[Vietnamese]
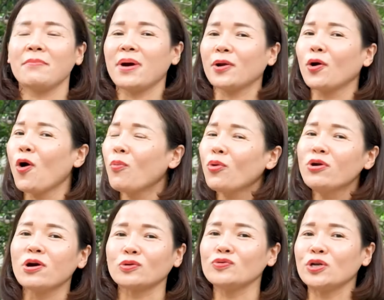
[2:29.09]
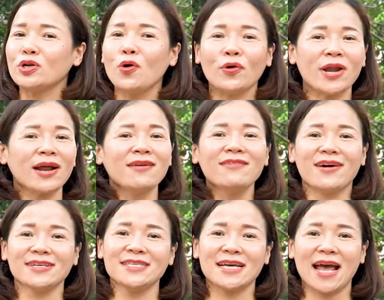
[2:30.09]
mà nó không có được chuyển đổi năng lượng
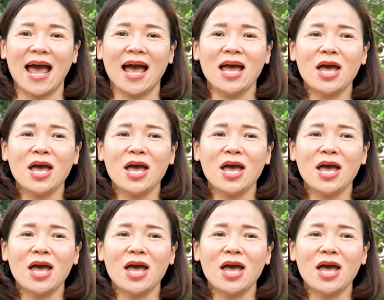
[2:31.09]
cái gì cả